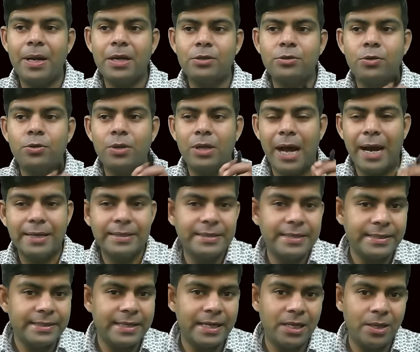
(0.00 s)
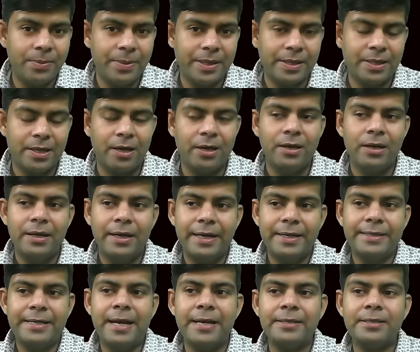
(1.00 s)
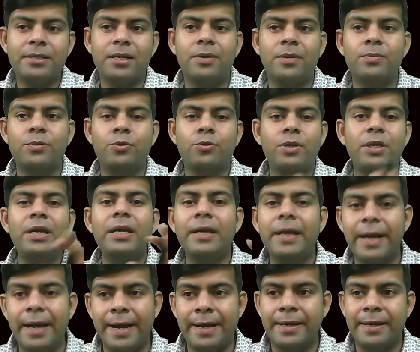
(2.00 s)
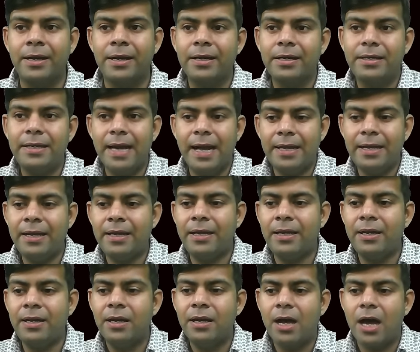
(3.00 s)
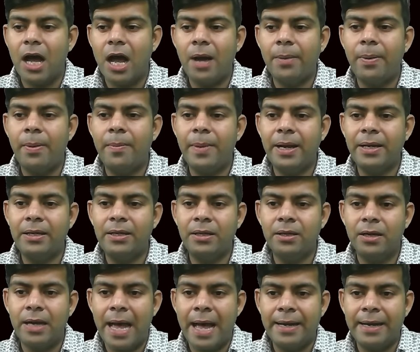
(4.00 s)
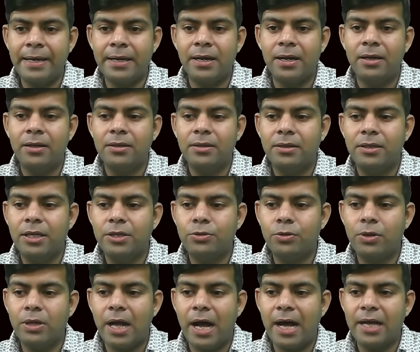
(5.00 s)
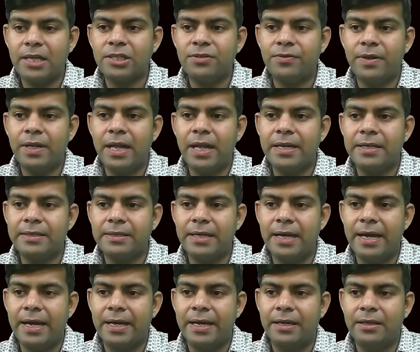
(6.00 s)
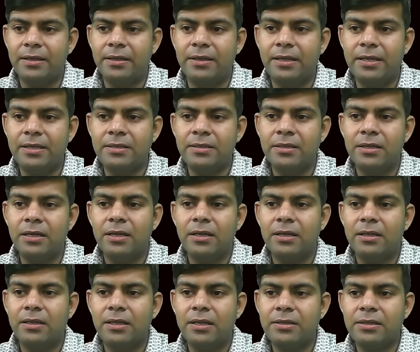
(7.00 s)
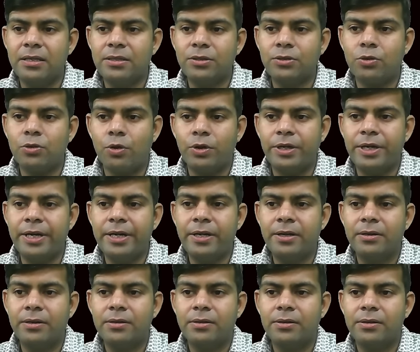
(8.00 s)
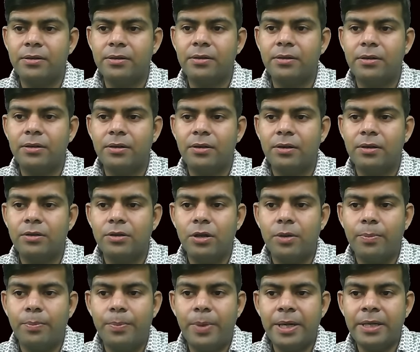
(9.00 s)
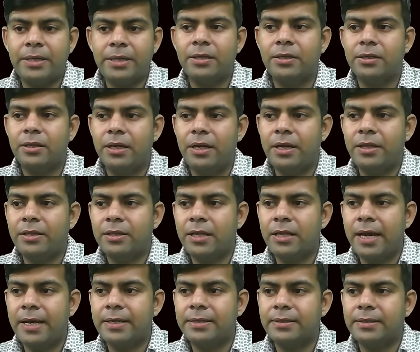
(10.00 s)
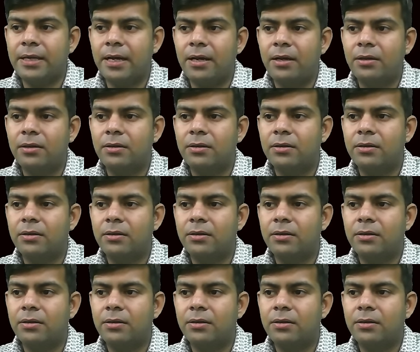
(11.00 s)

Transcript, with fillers: हमारा हमारा जो लार्जेस्ट एलिमेंट था इट हैज़ कम टू दी एंड यानी कि अब हमारी एरे का ये जो लास्ट वाला हिस्सा है दिस दिस इज सॉर्टेड बट इतना हिस्सा